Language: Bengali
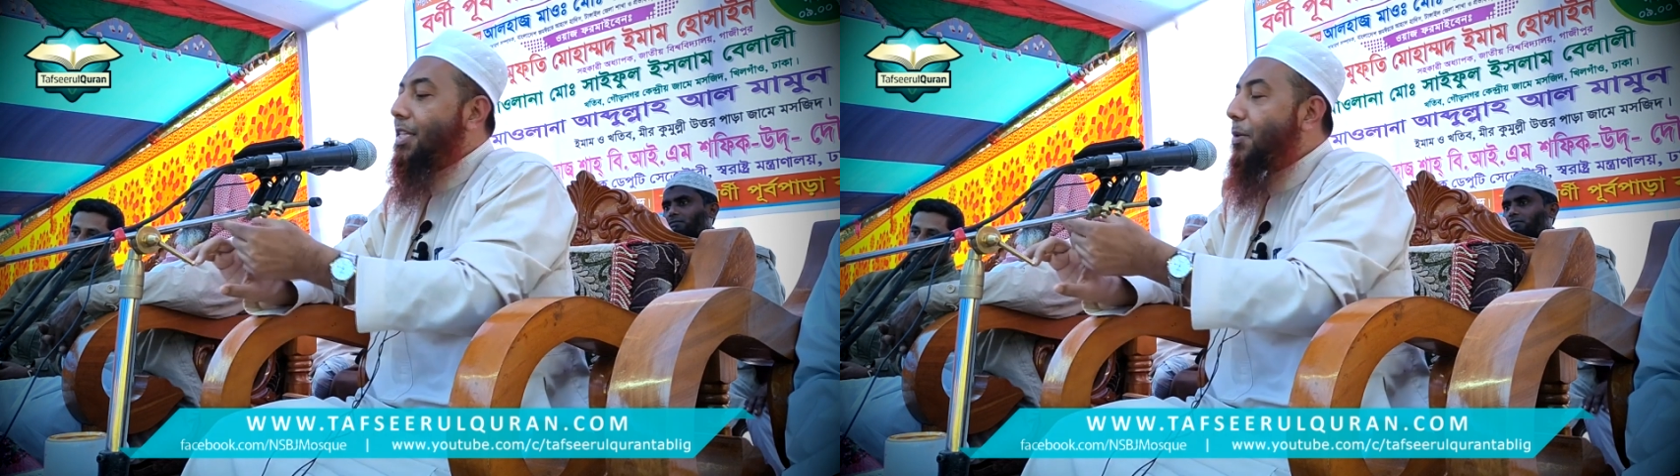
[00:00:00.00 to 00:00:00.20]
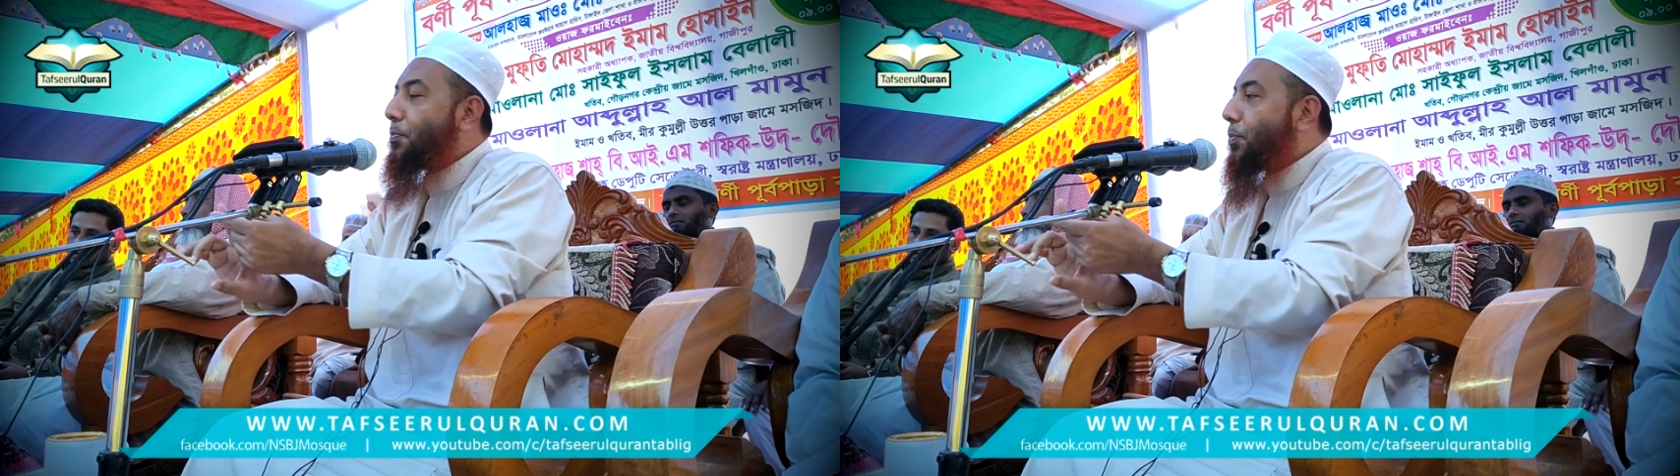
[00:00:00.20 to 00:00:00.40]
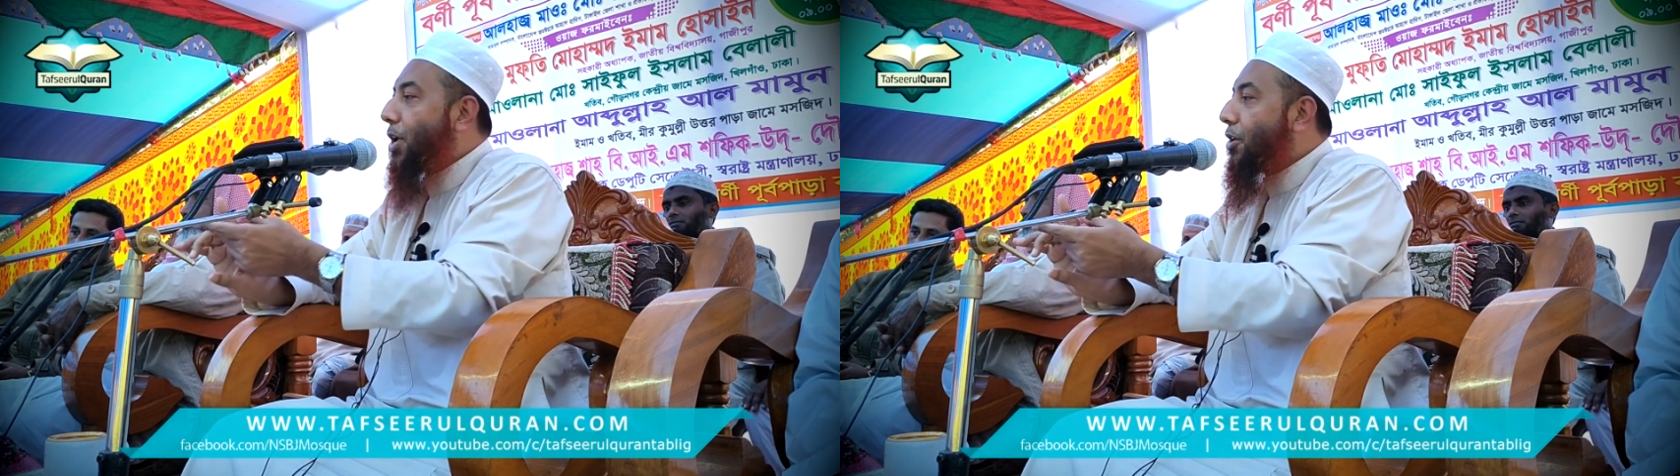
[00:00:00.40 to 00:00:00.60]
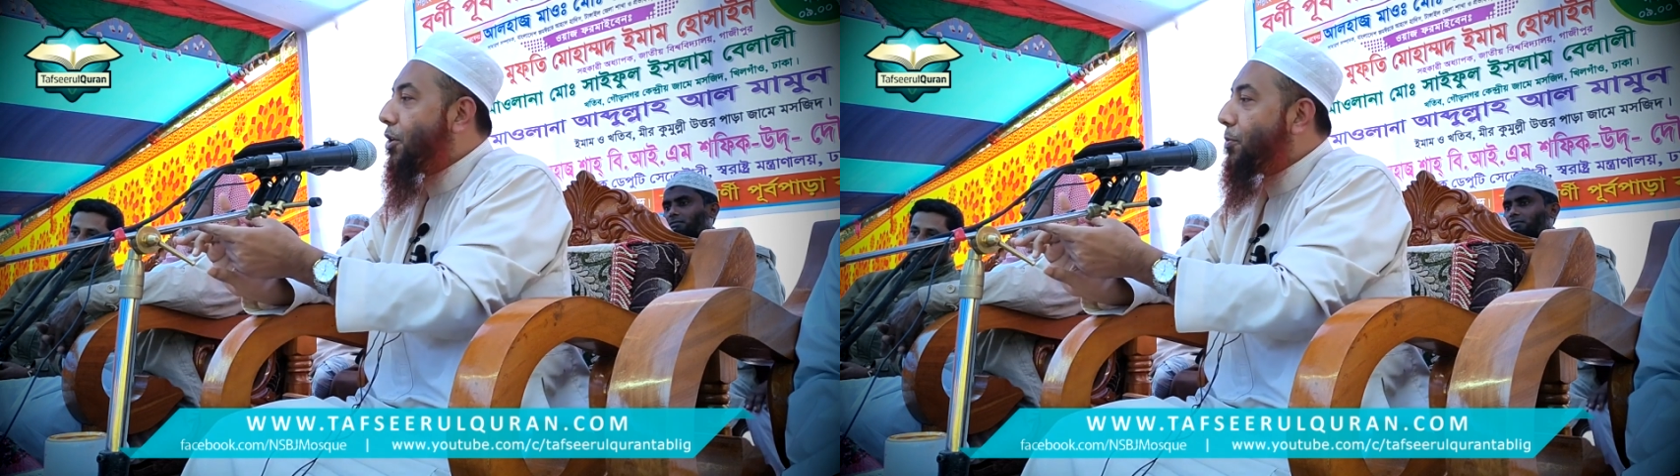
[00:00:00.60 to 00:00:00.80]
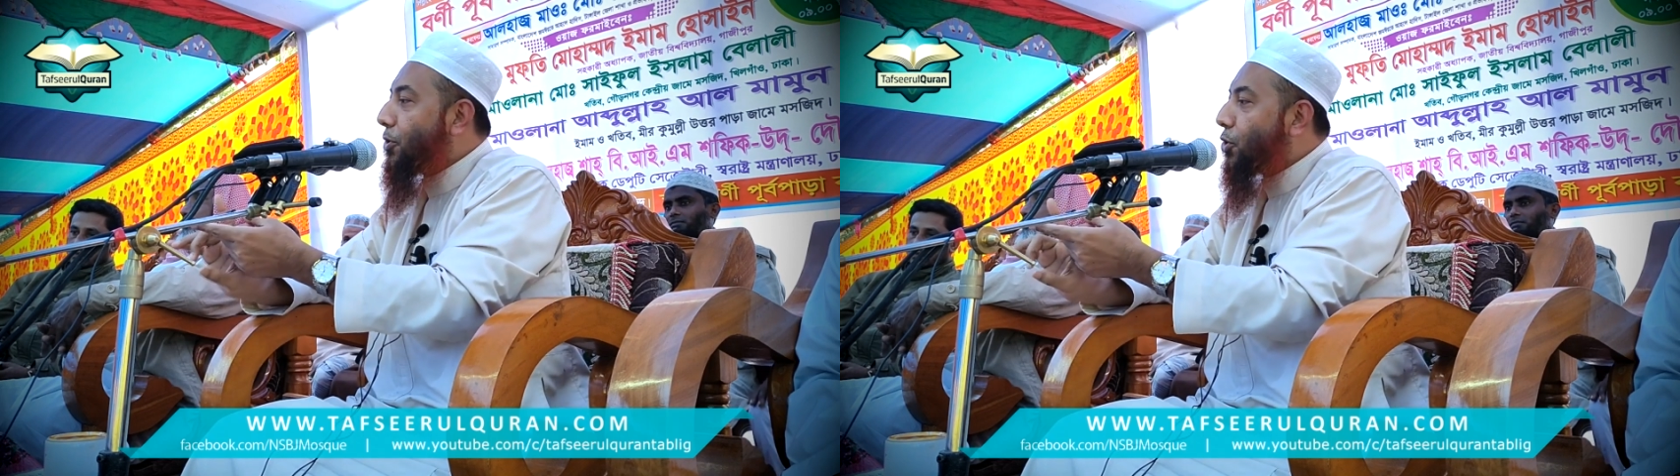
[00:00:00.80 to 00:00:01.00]

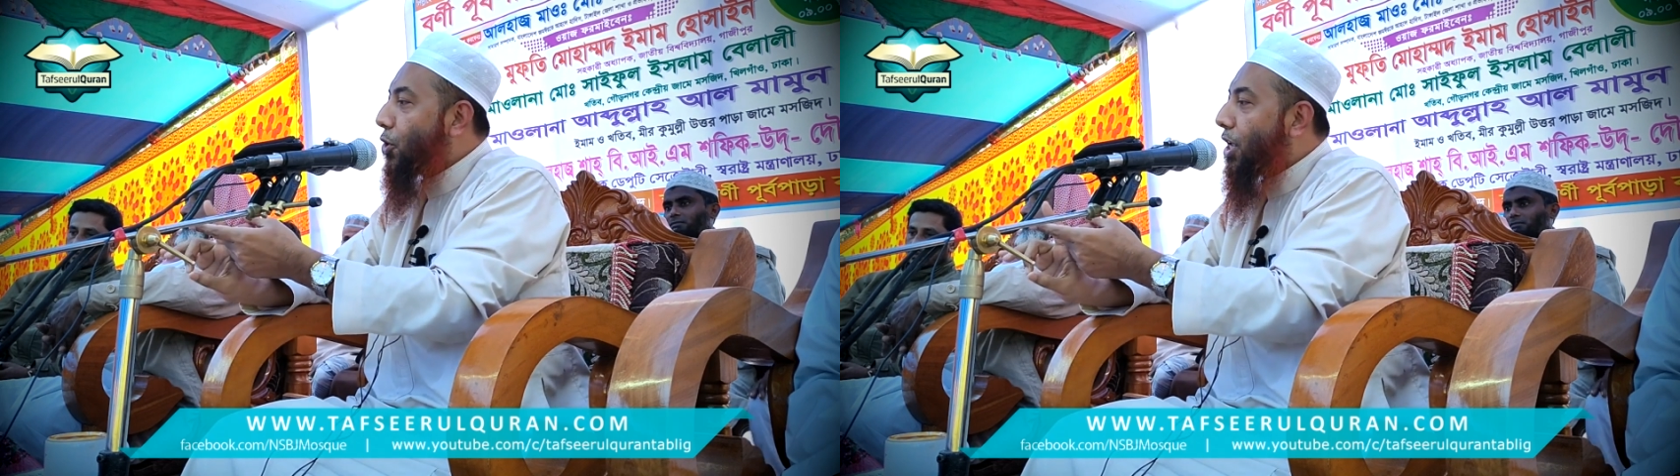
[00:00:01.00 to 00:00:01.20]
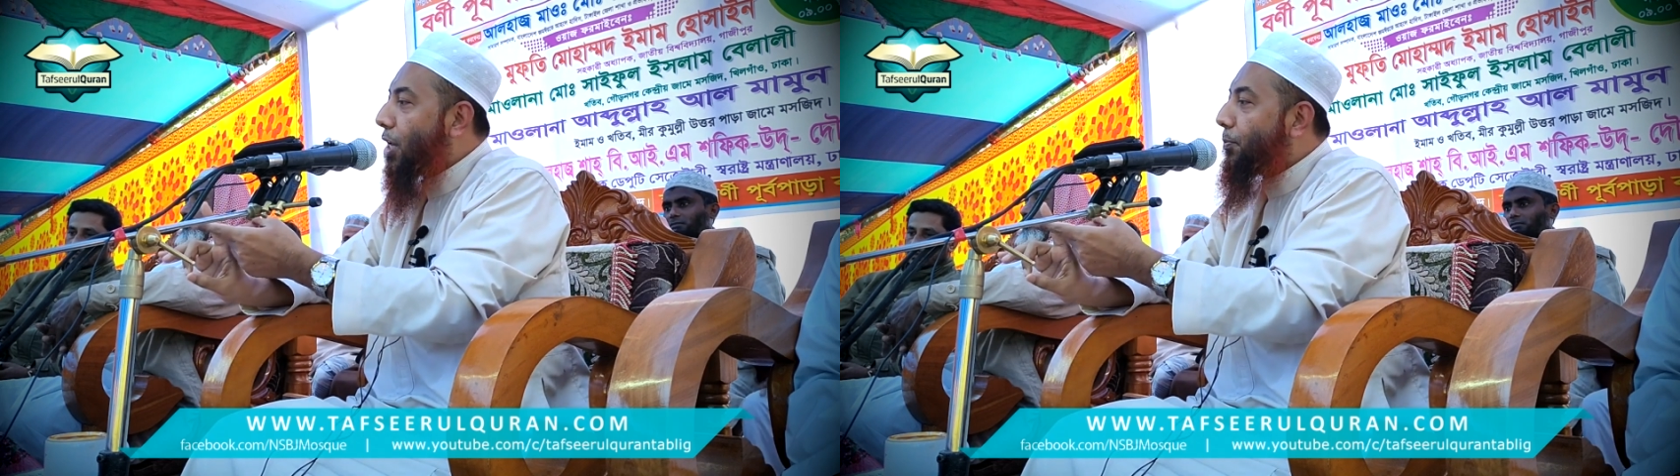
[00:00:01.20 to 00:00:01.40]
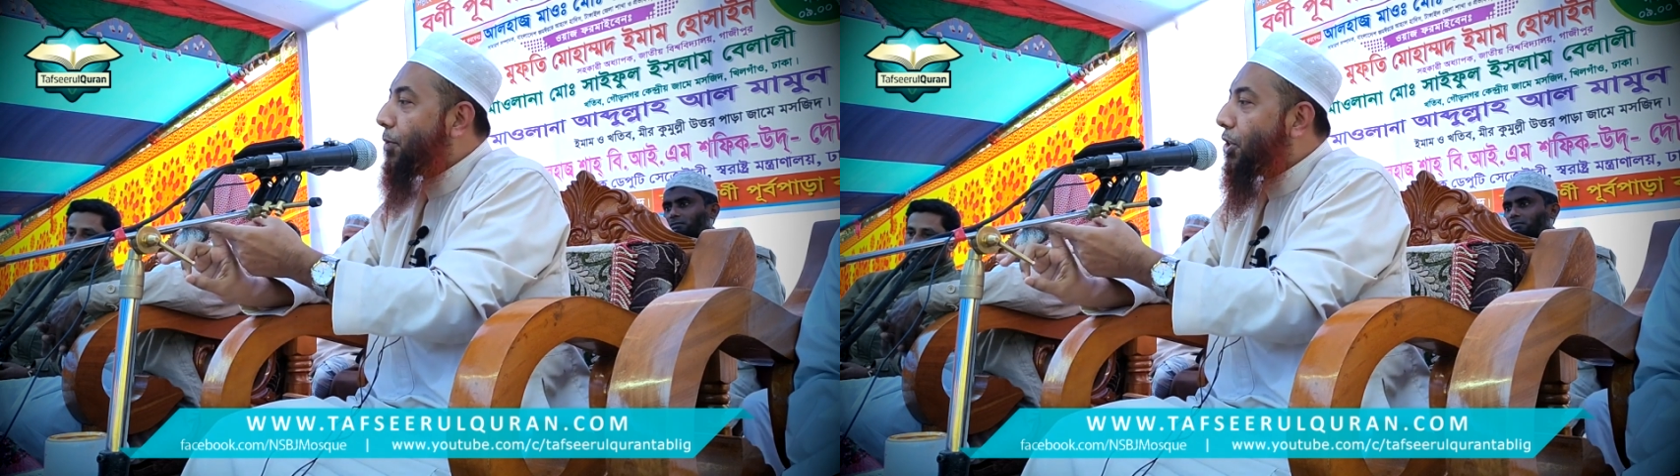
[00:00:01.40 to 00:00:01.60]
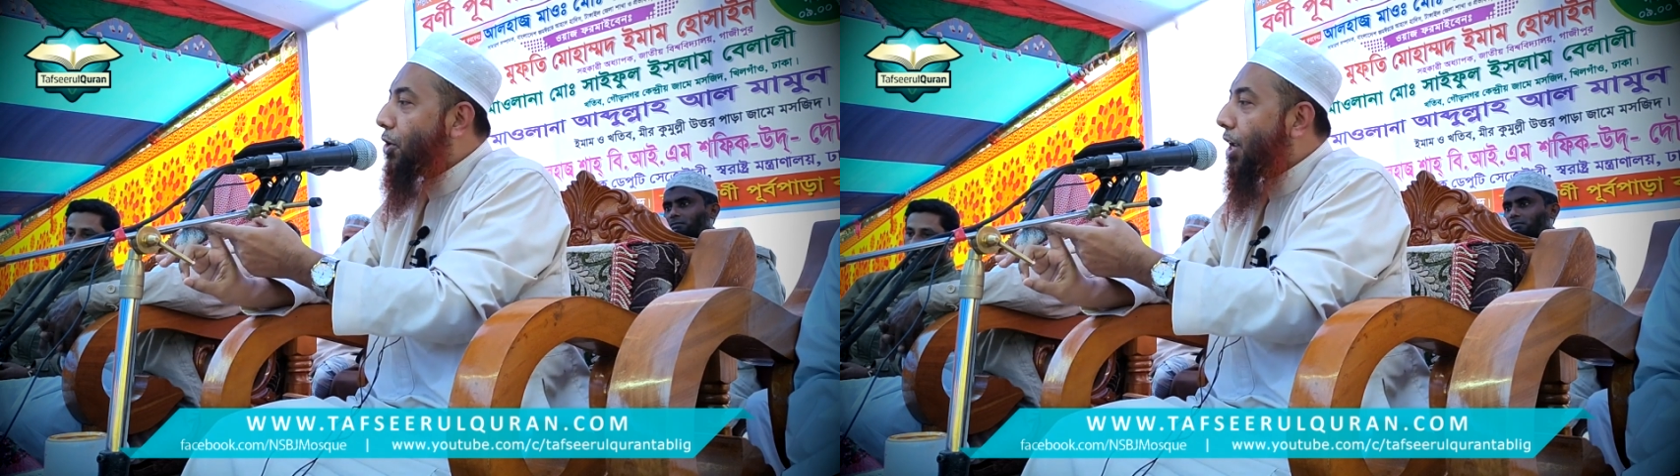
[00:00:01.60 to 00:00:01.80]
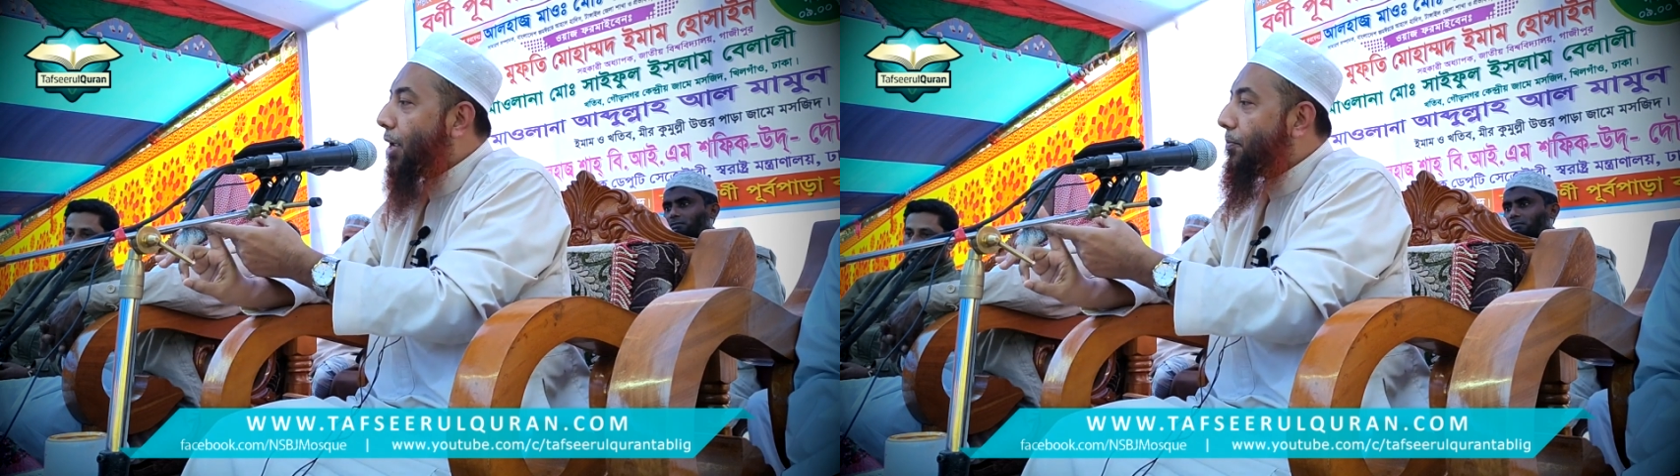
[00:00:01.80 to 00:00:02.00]
তেপ্পান্ন বছরের
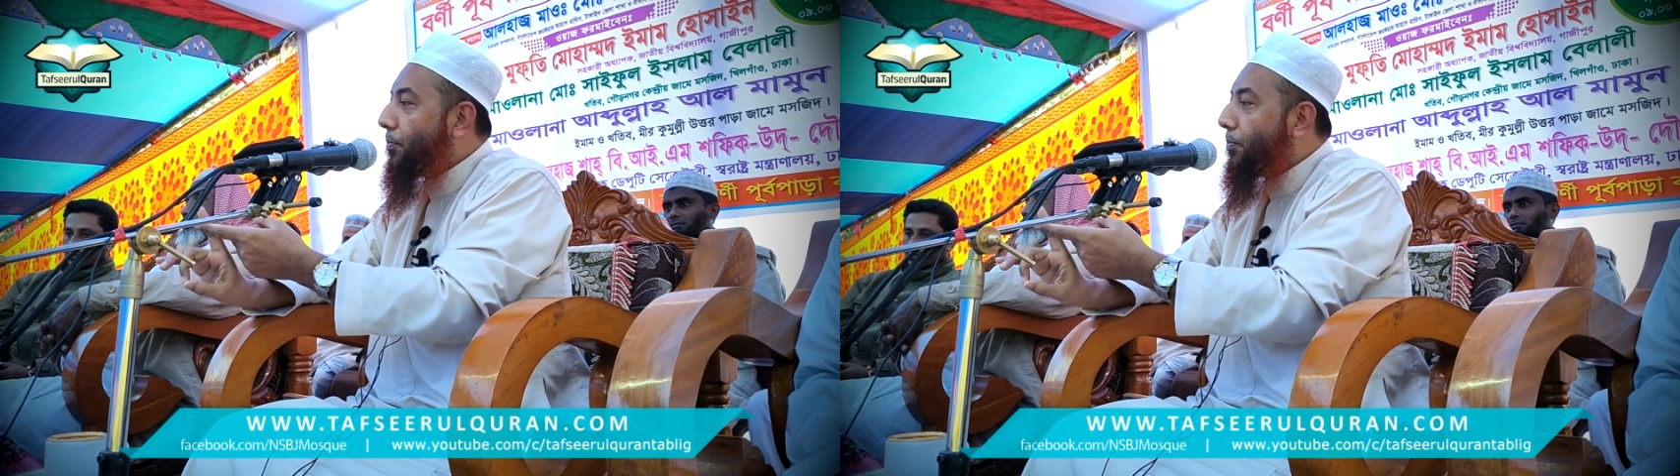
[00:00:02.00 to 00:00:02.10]
ভিতরে